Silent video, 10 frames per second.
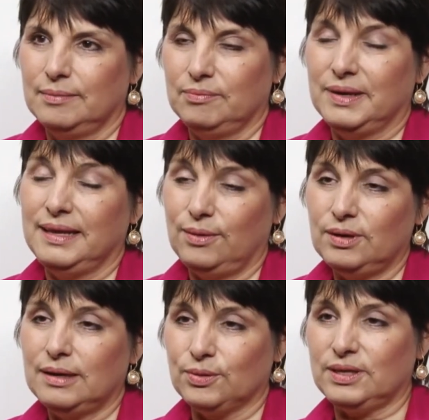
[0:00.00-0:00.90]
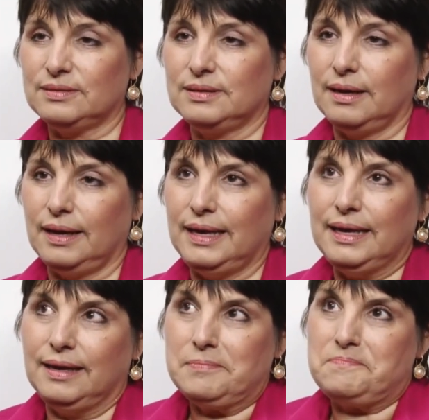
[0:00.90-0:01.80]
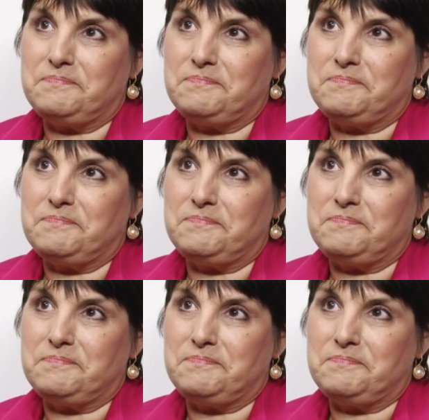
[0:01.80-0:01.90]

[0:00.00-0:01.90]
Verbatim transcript: me dieron la noticia y